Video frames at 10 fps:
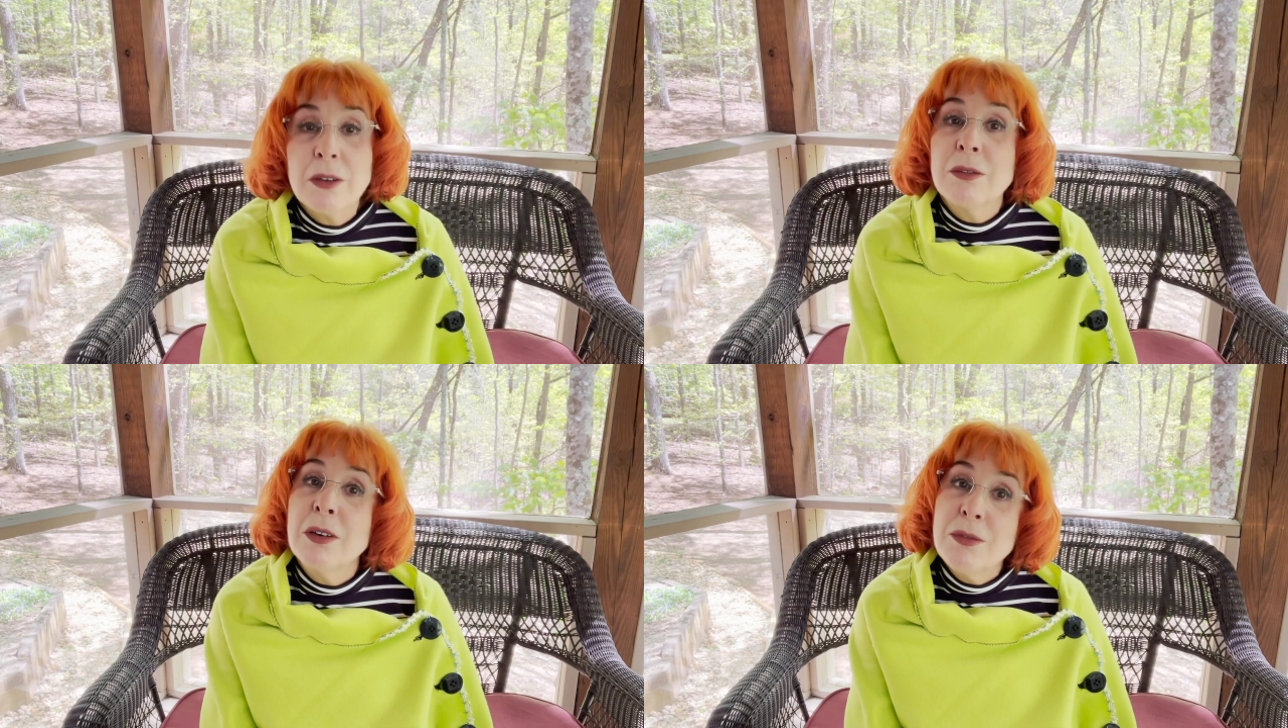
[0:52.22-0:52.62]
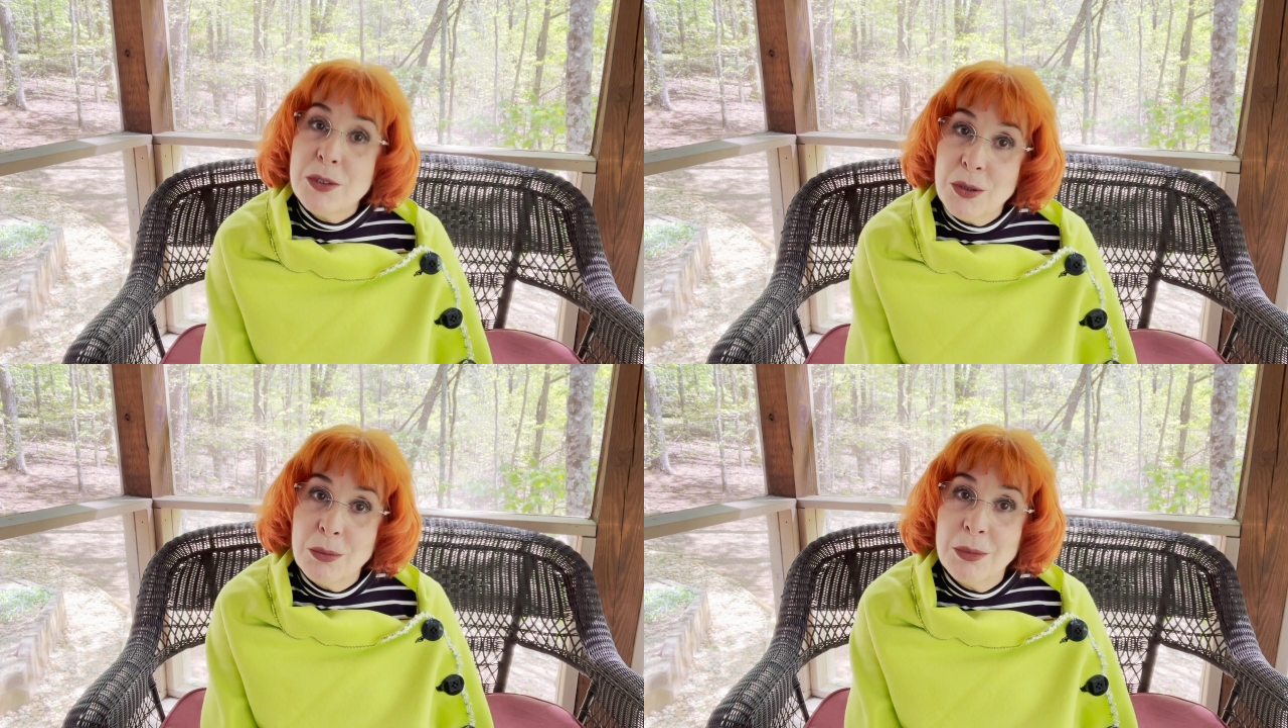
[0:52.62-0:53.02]
во
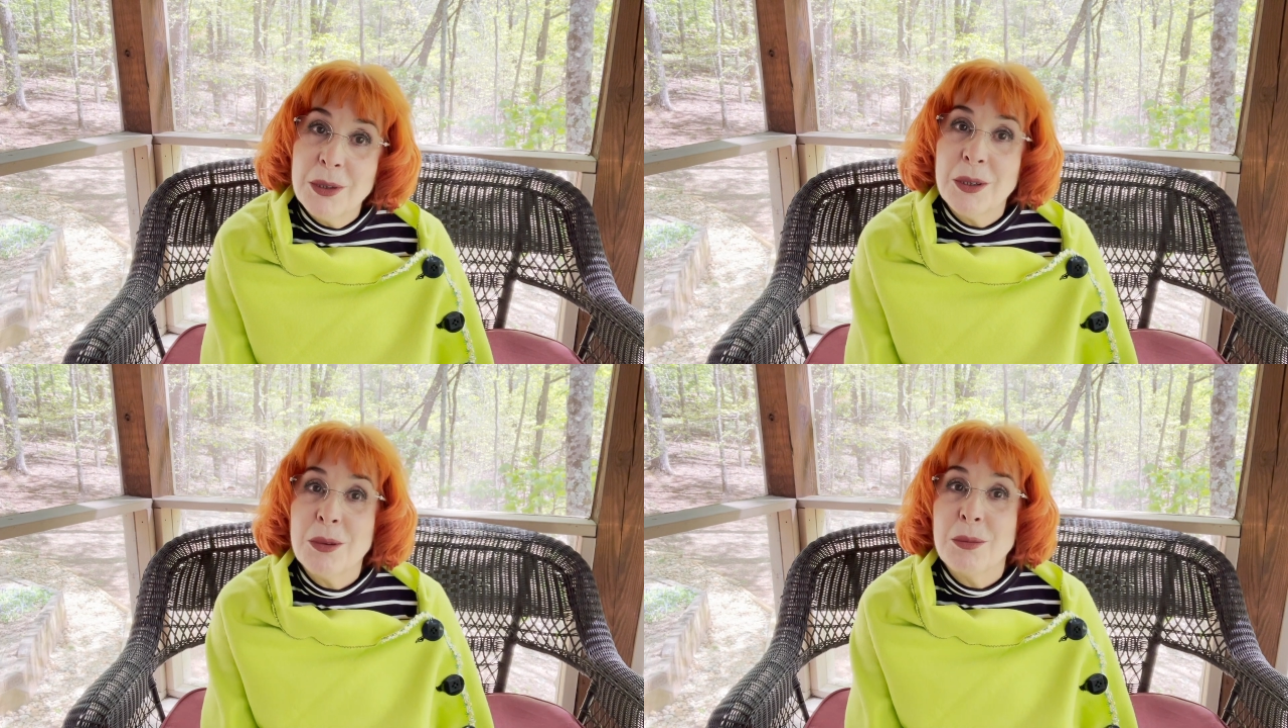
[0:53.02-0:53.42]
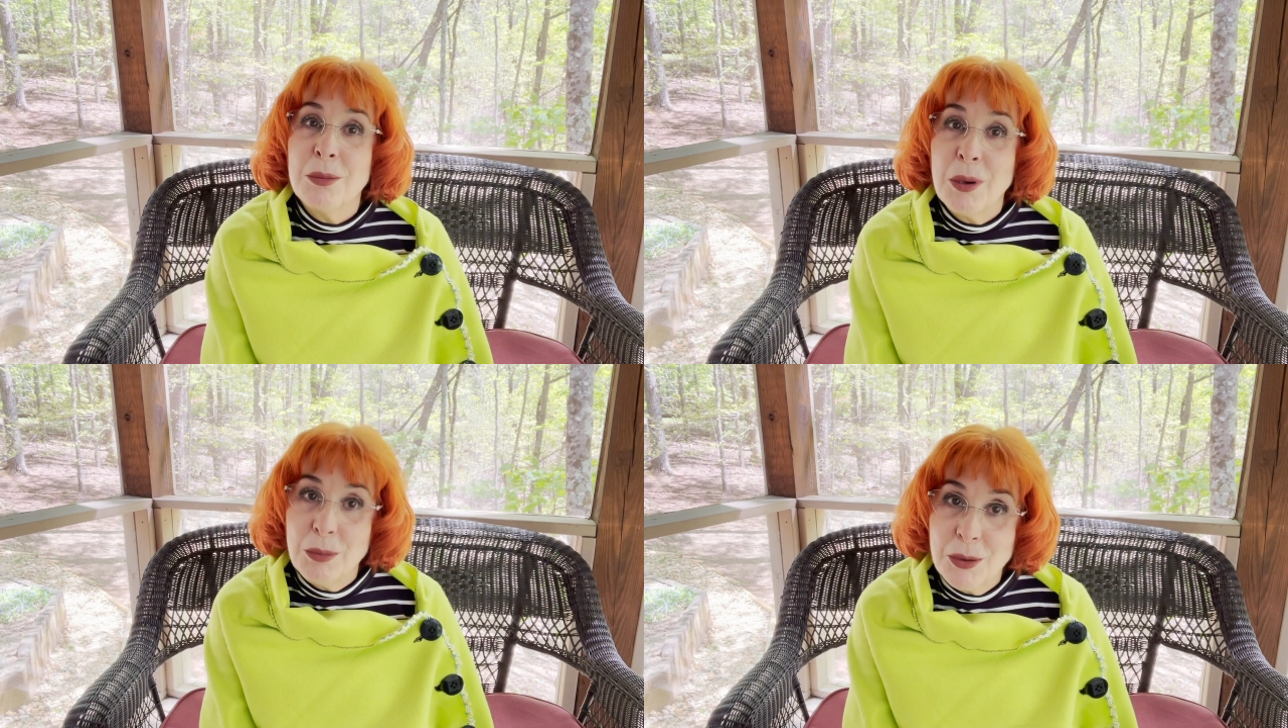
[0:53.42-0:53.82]
всем
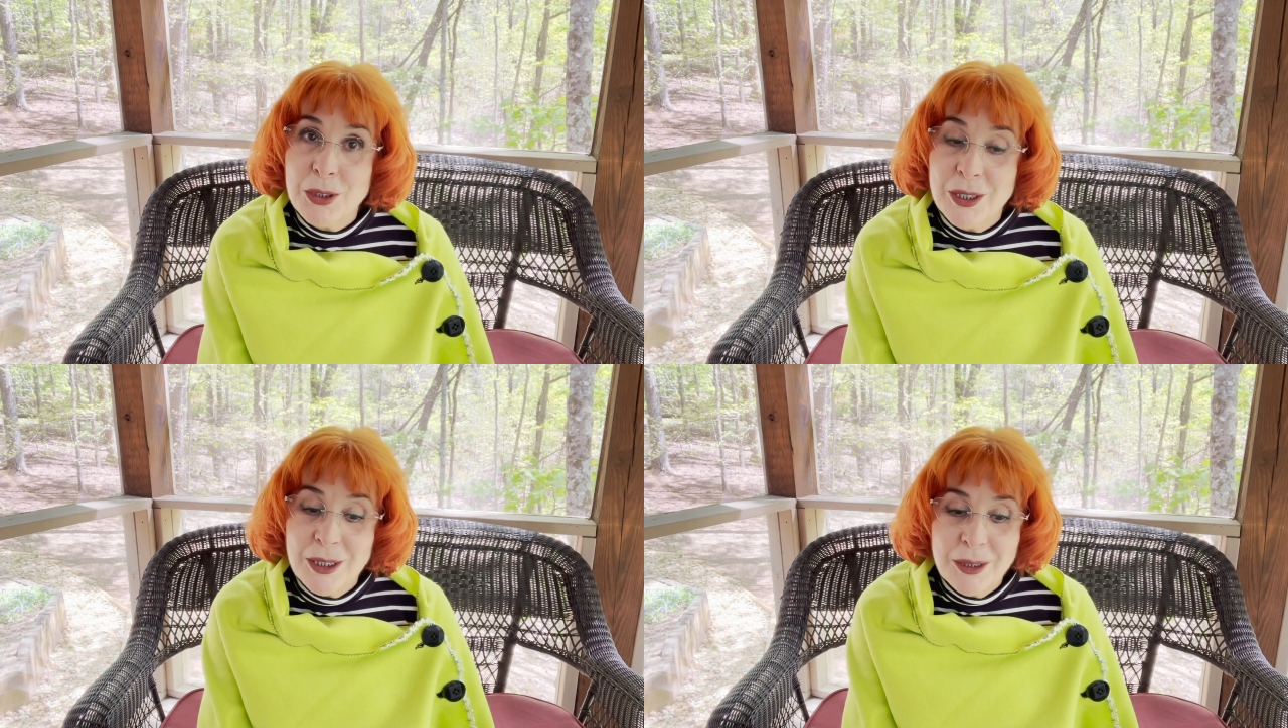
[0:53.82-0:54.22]
поможет.